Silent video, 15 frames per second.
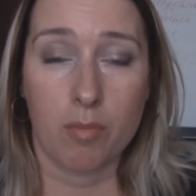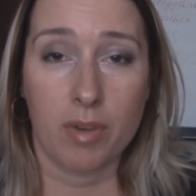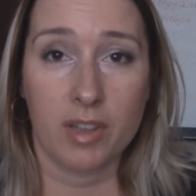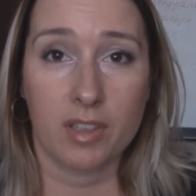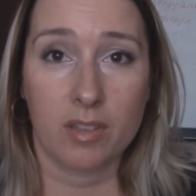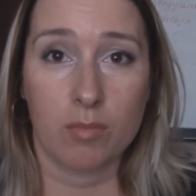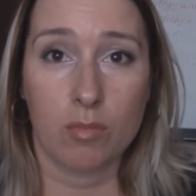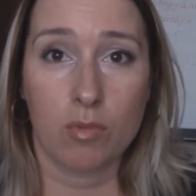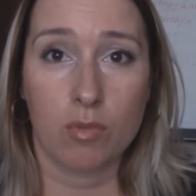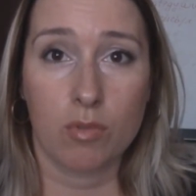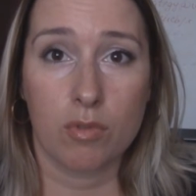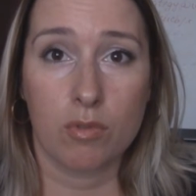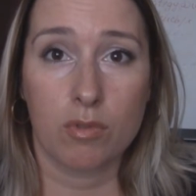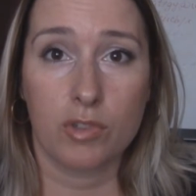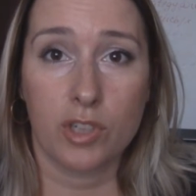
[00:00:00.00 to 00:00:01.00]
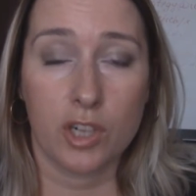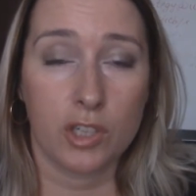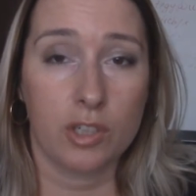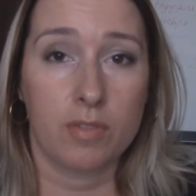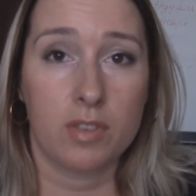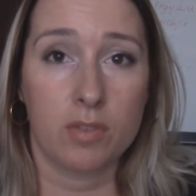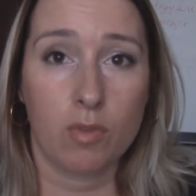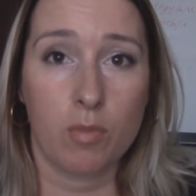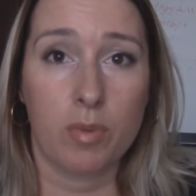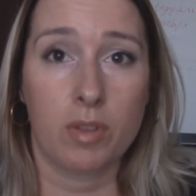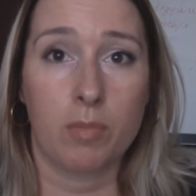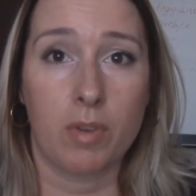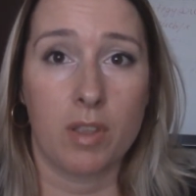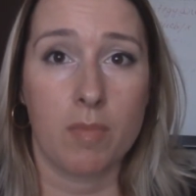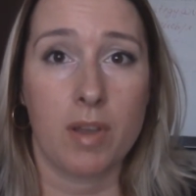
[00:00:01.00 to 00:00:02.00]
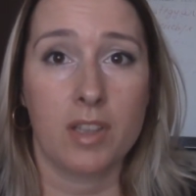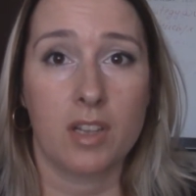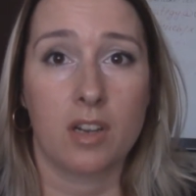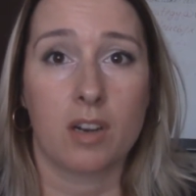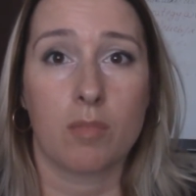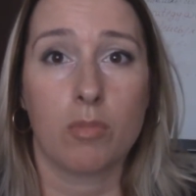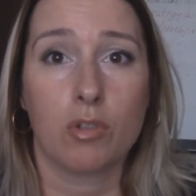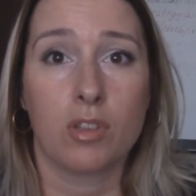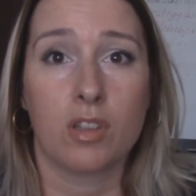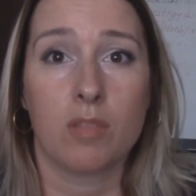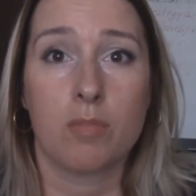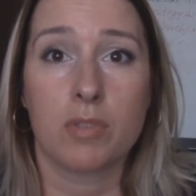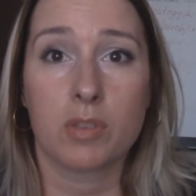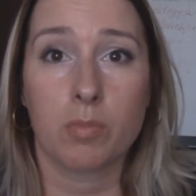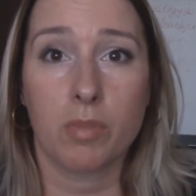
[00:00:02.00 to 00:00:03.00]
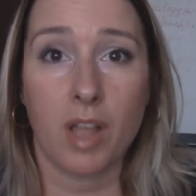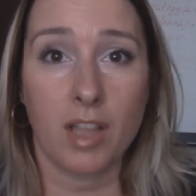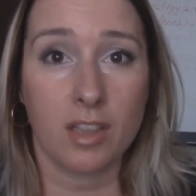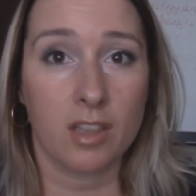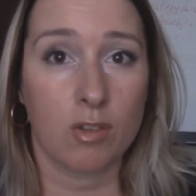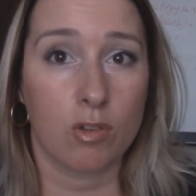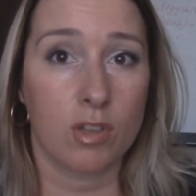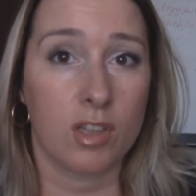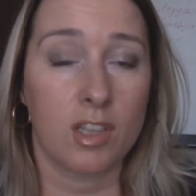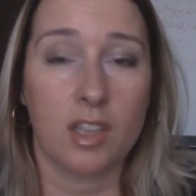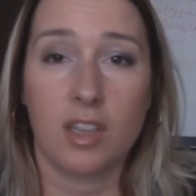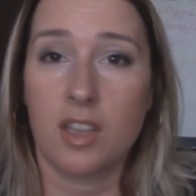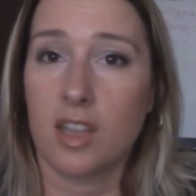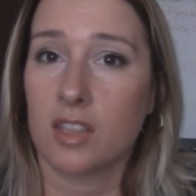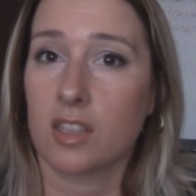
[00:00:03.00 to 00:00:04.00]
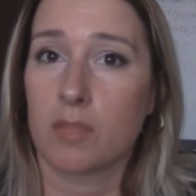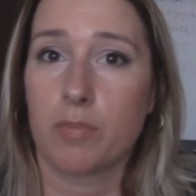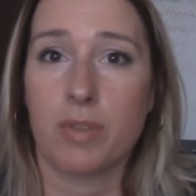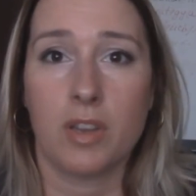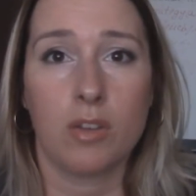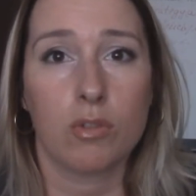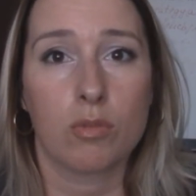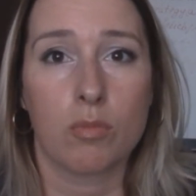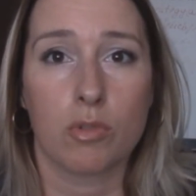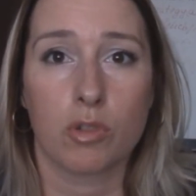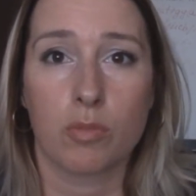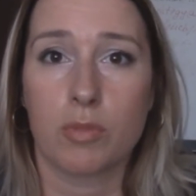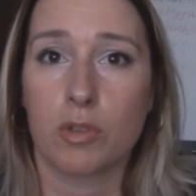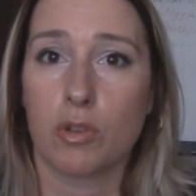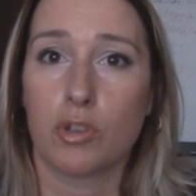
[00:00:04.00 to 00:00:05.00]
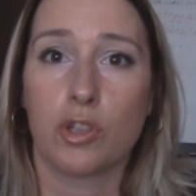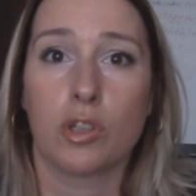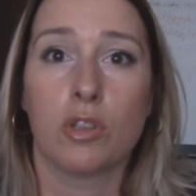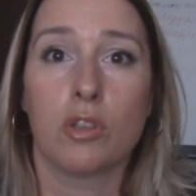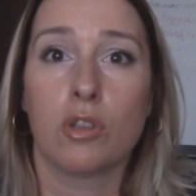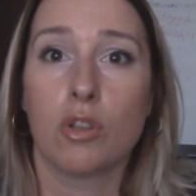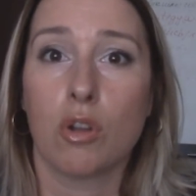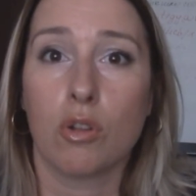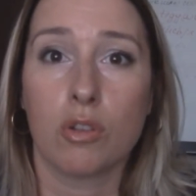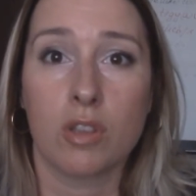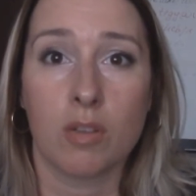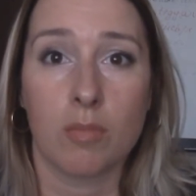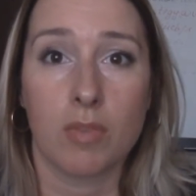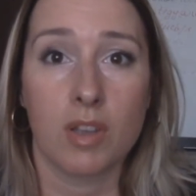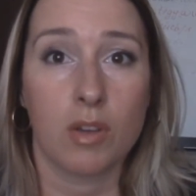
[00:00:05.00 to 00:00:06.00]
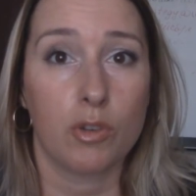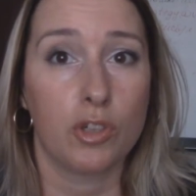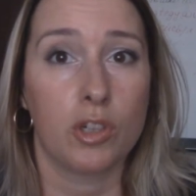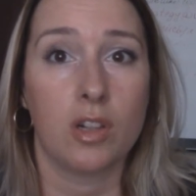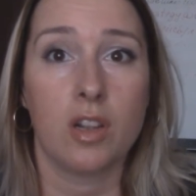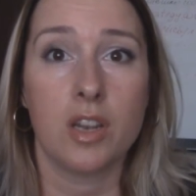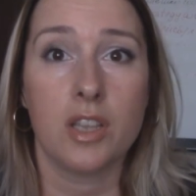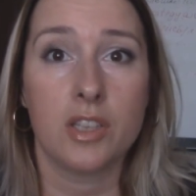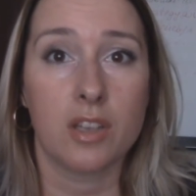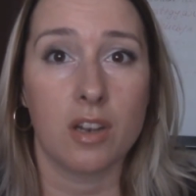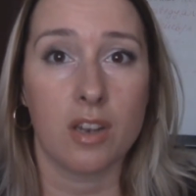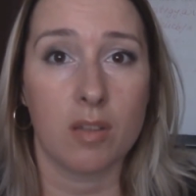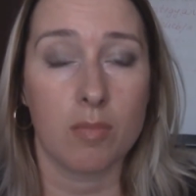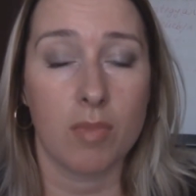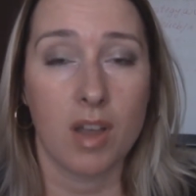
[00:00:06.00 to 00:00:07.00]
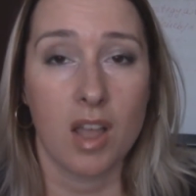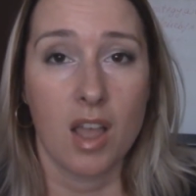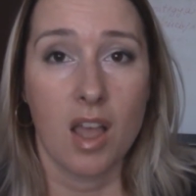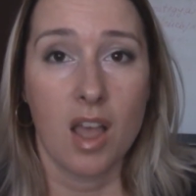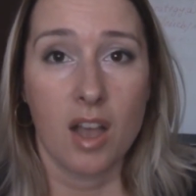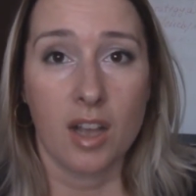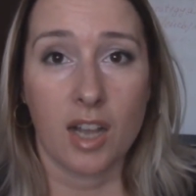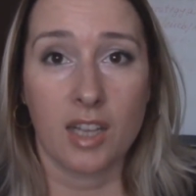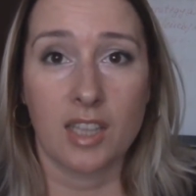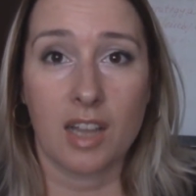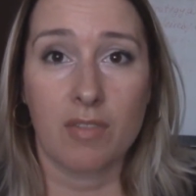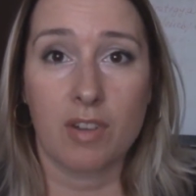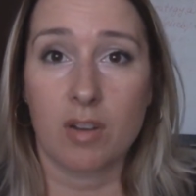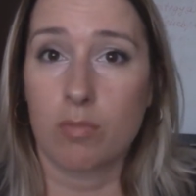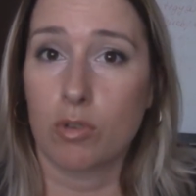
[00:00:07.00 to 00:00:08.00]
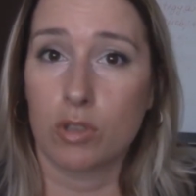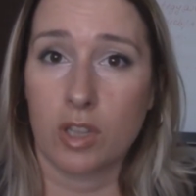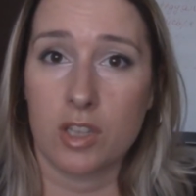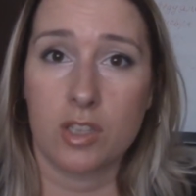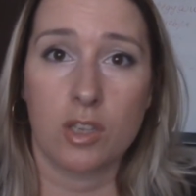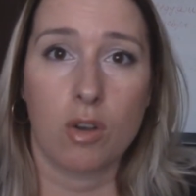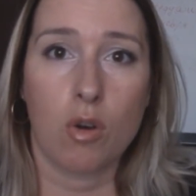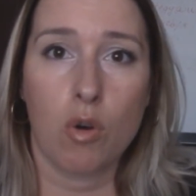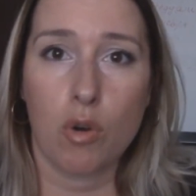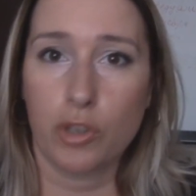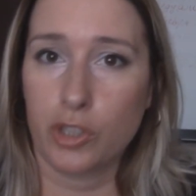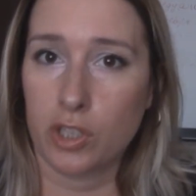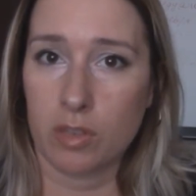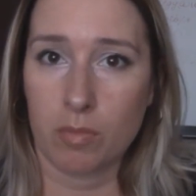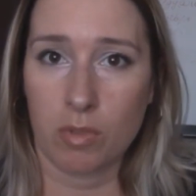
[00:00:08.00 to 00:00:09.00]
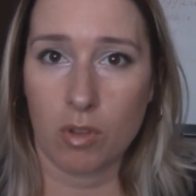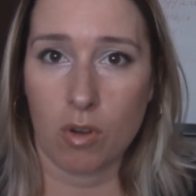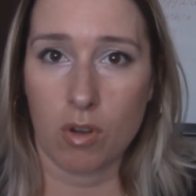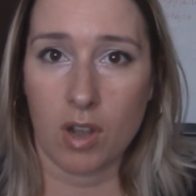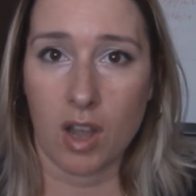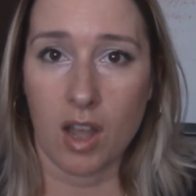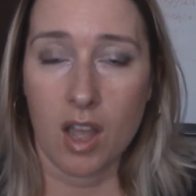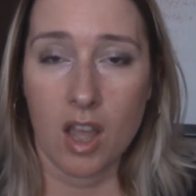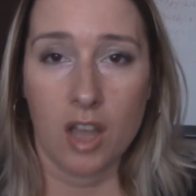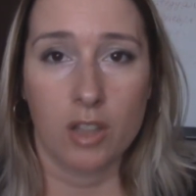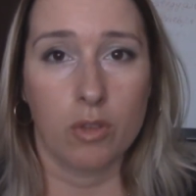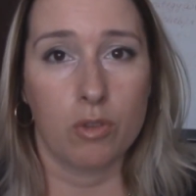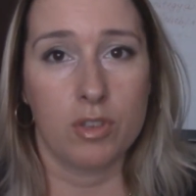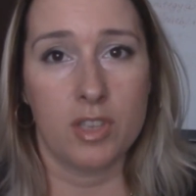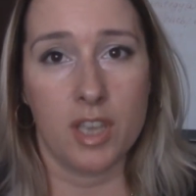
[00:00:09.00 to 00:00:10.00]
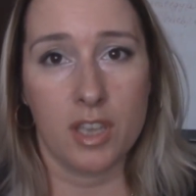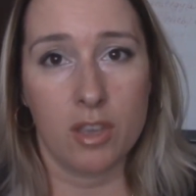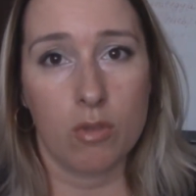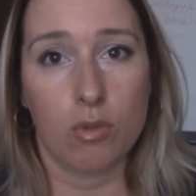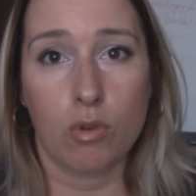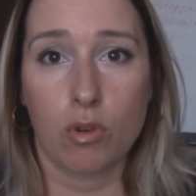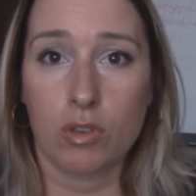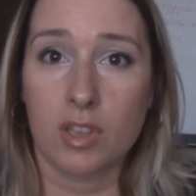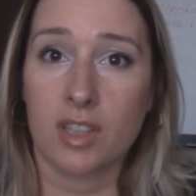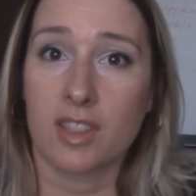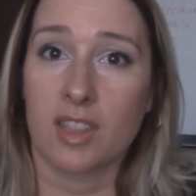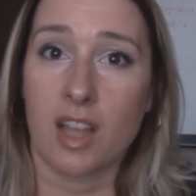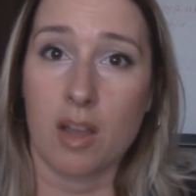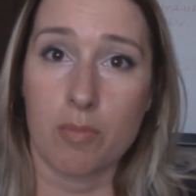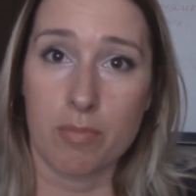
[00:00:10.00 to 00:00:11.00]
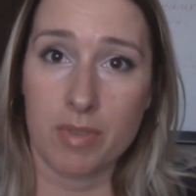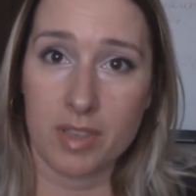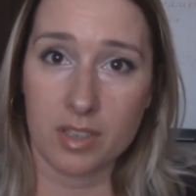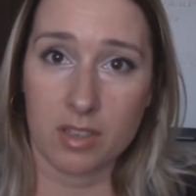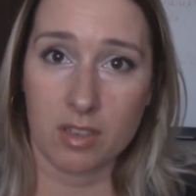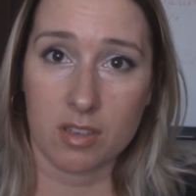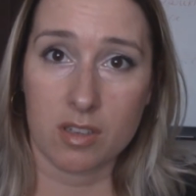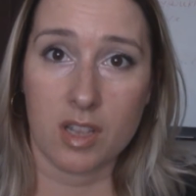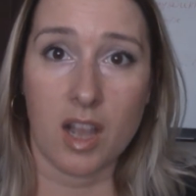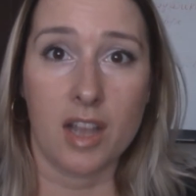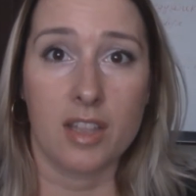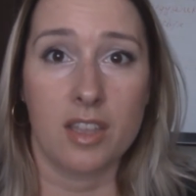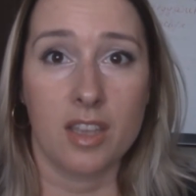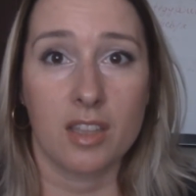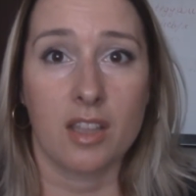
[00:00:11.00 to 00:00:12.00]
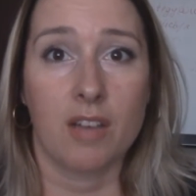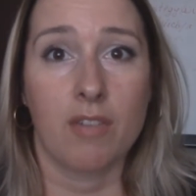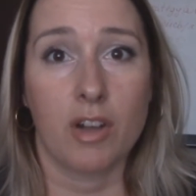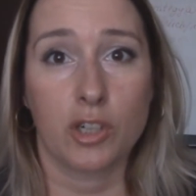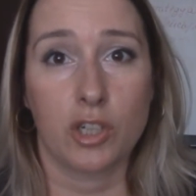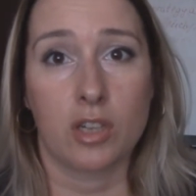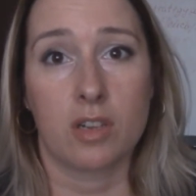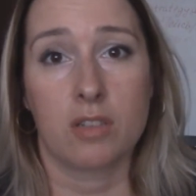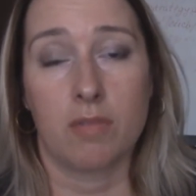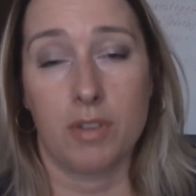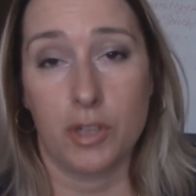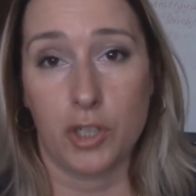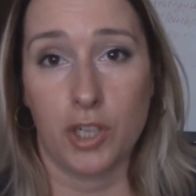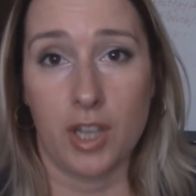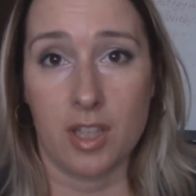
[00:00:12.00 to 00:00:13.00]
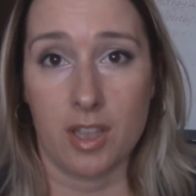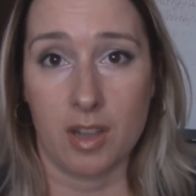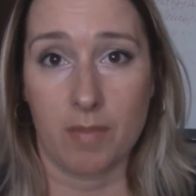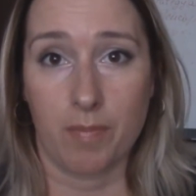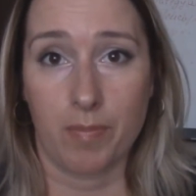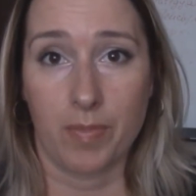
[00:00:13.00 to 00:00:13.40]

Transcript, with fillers: Поэтому чаще всего предприниматель работает бесплатно, э, и этот период может быть очень долгим и очень длительным, когда вы работаете очень много, но деньги уходят на бизнес, а не на ваше развлечение.